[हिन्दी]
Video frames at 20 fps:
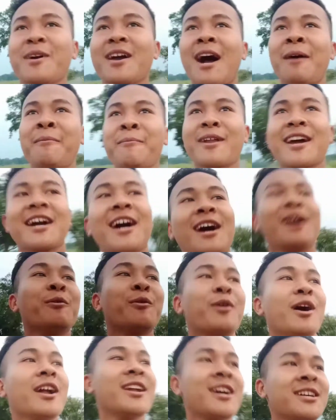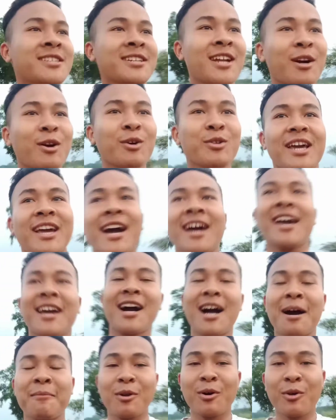हमारा गांव का नज़ारा को
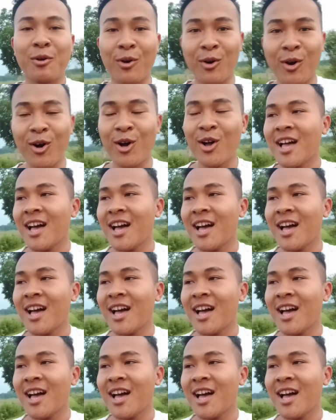दिखाएगा आप लोगों को